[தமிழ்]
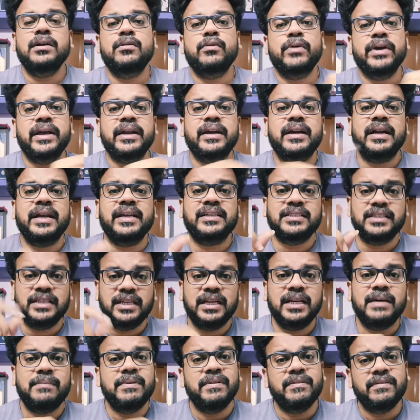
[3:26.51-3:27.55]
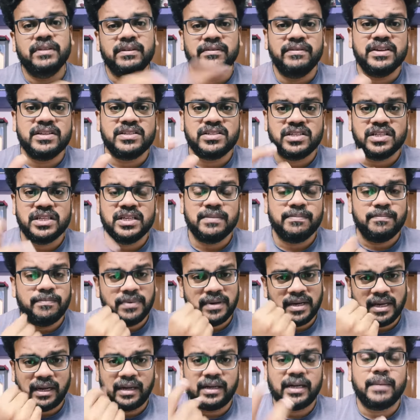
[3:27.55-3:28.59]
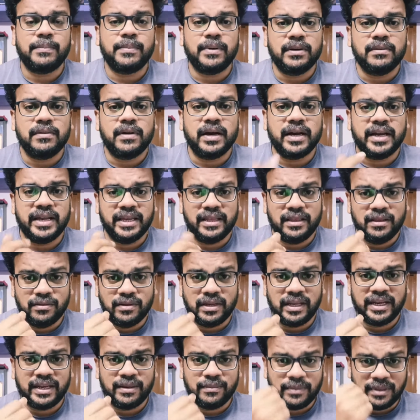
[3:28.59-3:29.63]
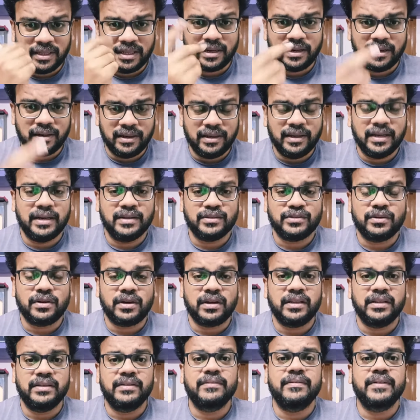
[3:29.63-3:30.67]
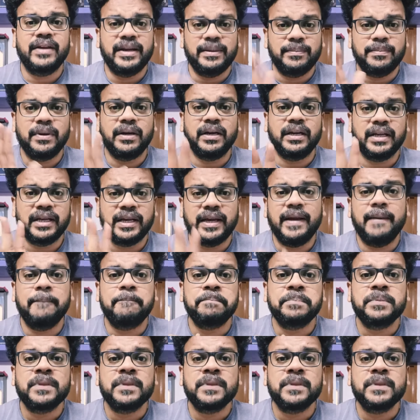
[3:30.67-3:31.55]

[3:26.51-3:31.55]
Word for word: ஒயர் கனெக்ஷன் எல்லாமே வந்து வச்சு கரெக்டாக பண்ணுவாங்க இது வரைக்கும் வந்து என்ன சொல்கிறது வெயிட் பண்ணுங்கள்